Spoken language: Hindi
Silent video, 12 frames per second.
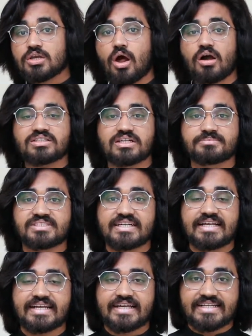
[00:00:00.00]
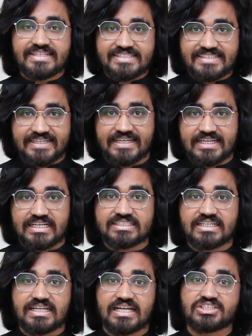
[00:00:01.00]
लॉन्ग टर्म स्ट्रगल करें स्ट्रगल
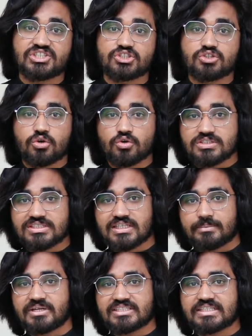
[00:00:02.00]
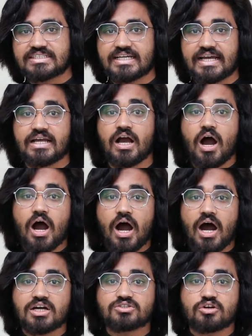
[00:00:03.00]
करते जाएं चीज़ों को समझते जाएं
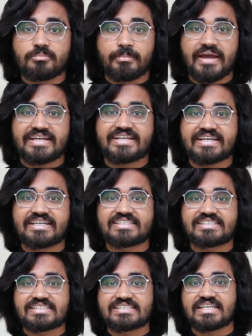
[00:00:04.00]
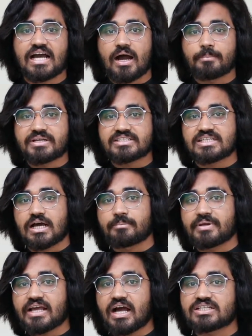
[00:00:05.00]
ऑटोमेटिकली चीज़ें आपके
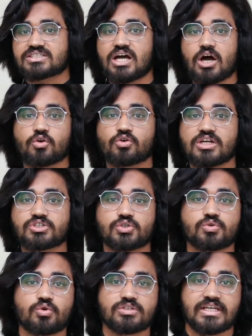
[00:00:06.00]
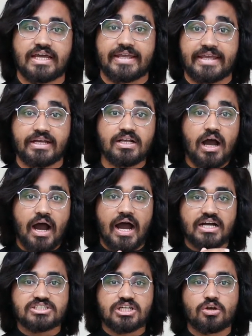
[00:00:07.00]
सामने आसान होना शुरू हो जाएंगी
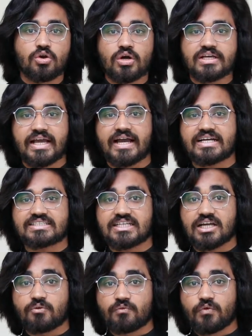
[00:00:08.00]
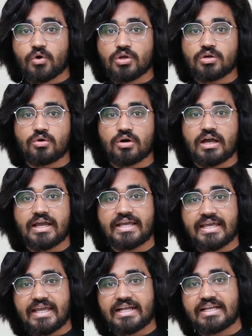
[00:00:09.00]
आजकल लोग क्या करते हैं कि वो लोग
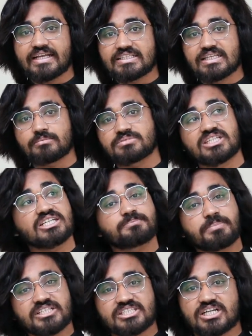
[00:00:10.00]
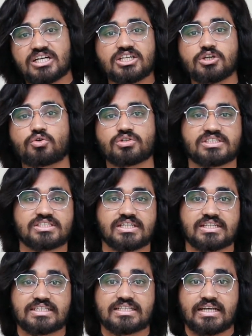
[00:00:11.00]
एक ही दम छत पे चढ़ने की कोशिश
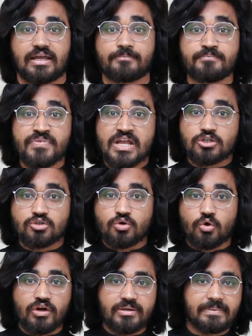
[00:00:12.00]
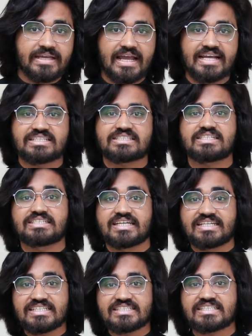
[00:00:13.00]
करते हैं तो कोई भी ऐसे
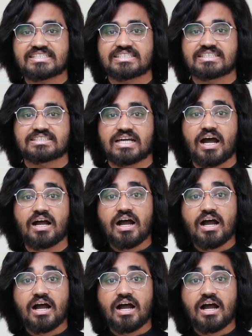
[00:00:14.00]
नहीं चढ़ सकता